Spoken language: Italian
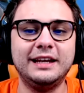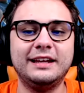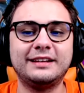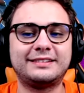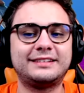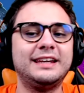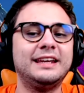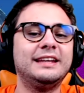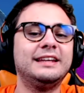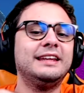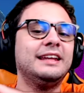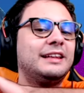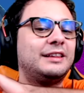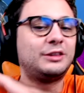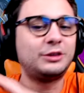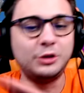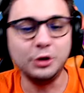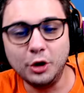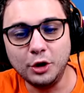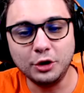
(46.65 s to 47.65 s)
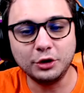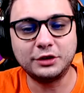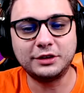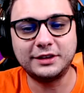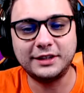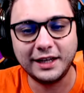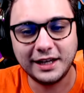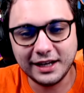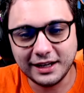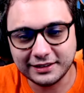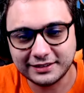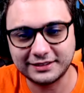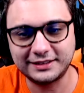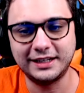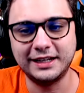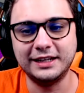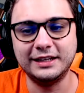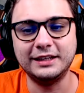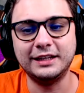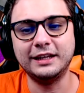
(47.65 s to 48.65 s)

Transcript: le skin di tutte le skin